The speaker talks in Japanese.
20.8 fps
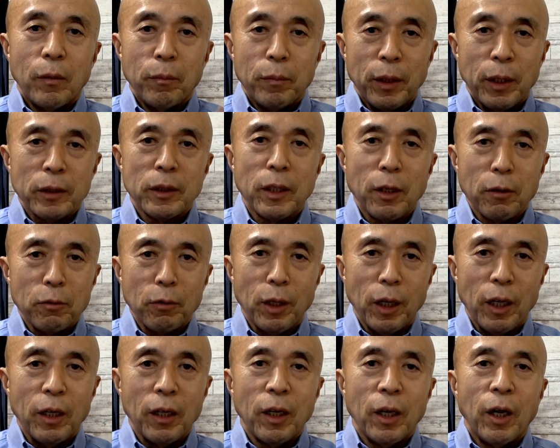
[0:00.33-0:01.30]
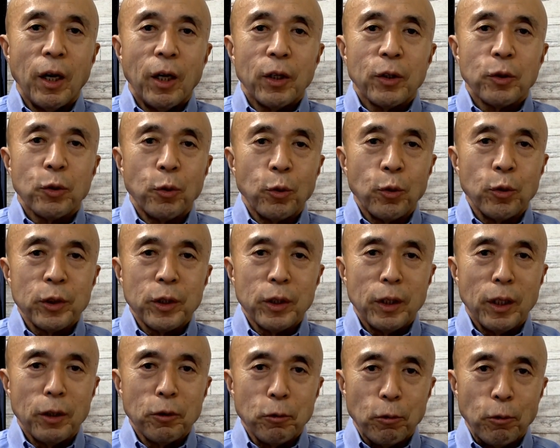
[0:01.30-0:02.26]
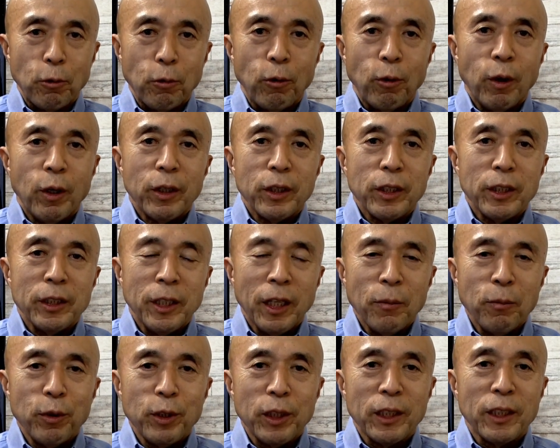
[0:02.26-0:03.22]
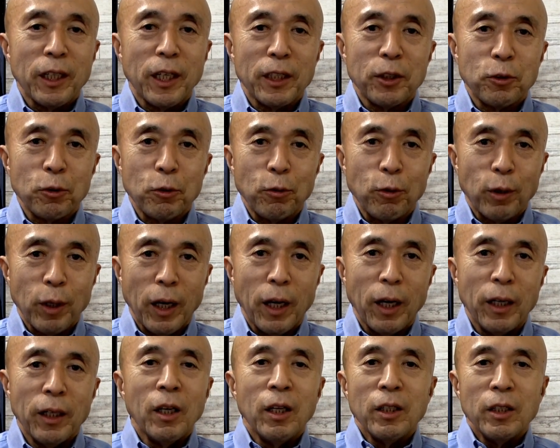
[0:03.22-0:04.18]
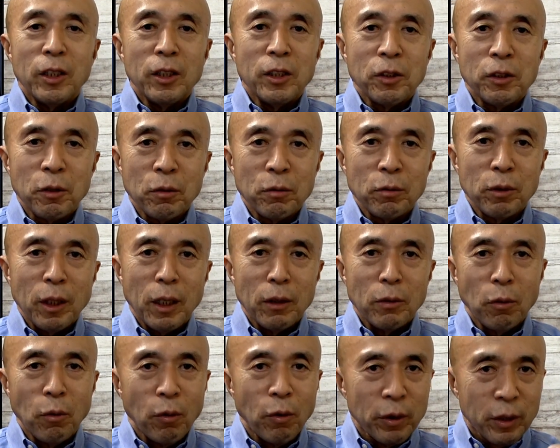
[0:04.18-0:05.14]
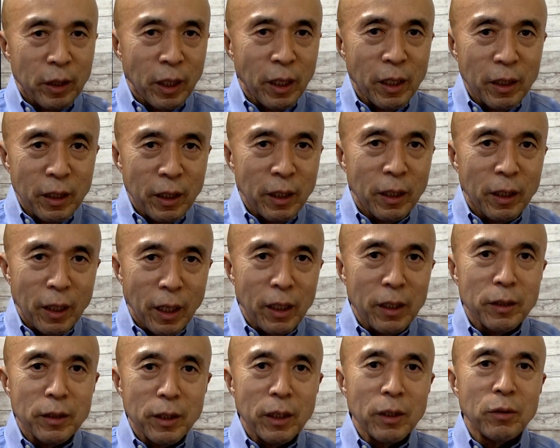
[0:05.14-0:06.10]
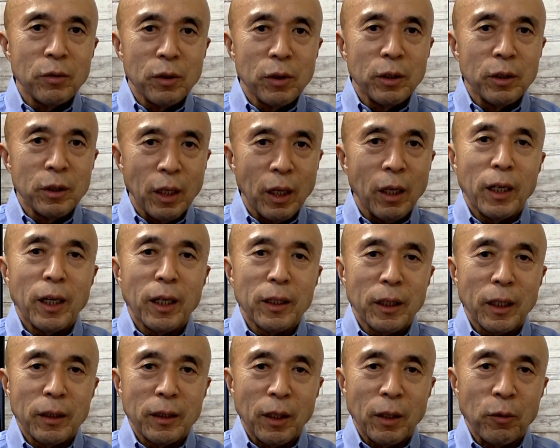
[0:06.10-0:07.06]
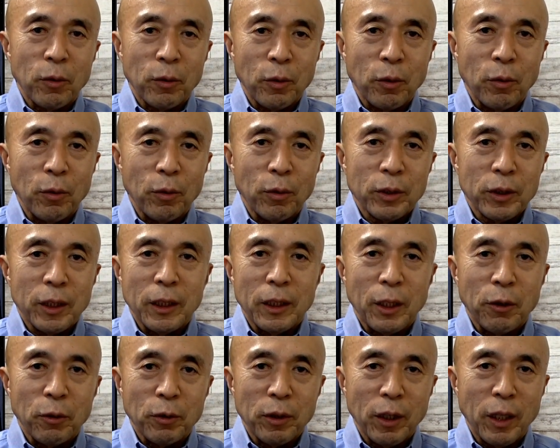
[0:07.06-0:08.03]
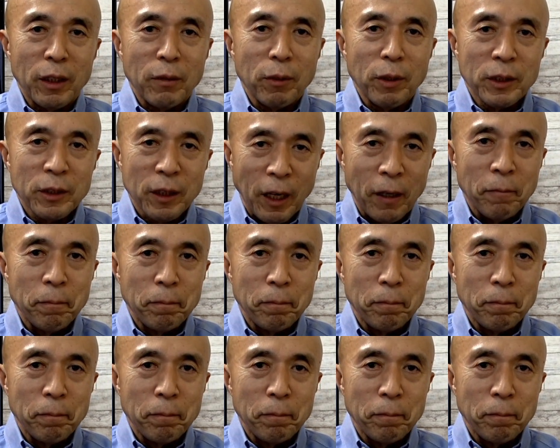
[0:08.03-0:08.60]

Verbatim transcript: 皆さんは京セラの稲森会長が飲食店の経営改善について語ったことを聞いたことありますか